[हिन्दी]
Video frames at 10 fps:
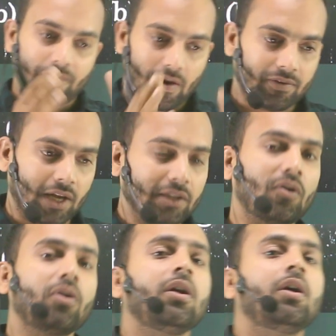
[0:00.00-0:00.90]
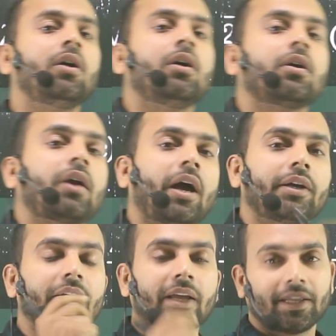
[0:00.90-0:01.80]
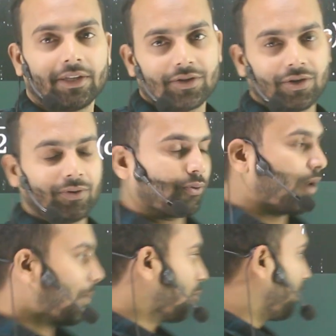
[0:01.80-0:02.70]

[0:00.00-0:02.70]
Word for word: वेवलेंथ और काइनेटिक एनर्जी हो तो आपको